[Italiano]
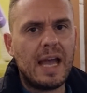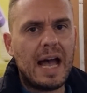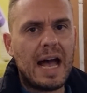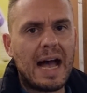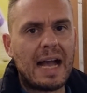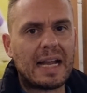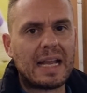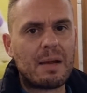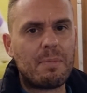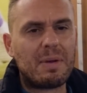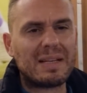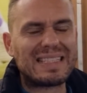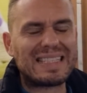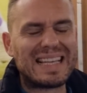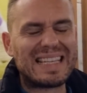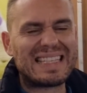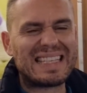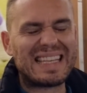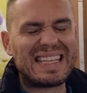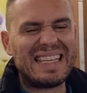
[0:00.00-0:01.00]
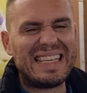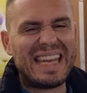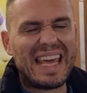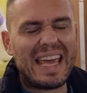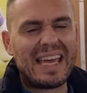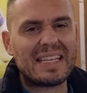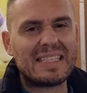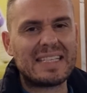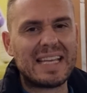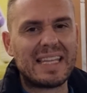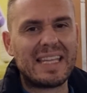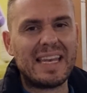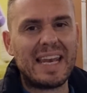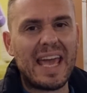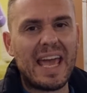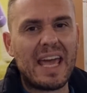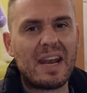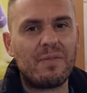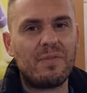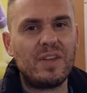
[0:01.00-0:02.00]
anche abbastanza di inerzia, di
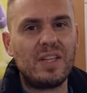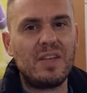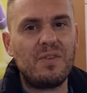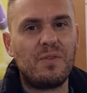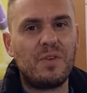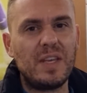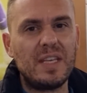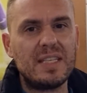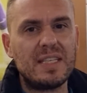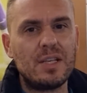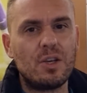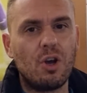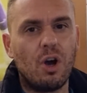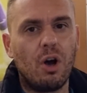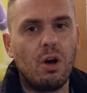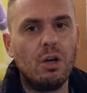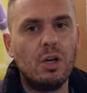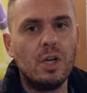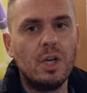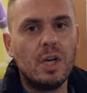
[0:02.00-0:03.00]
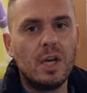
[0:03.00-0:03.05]
nervi, di fisico,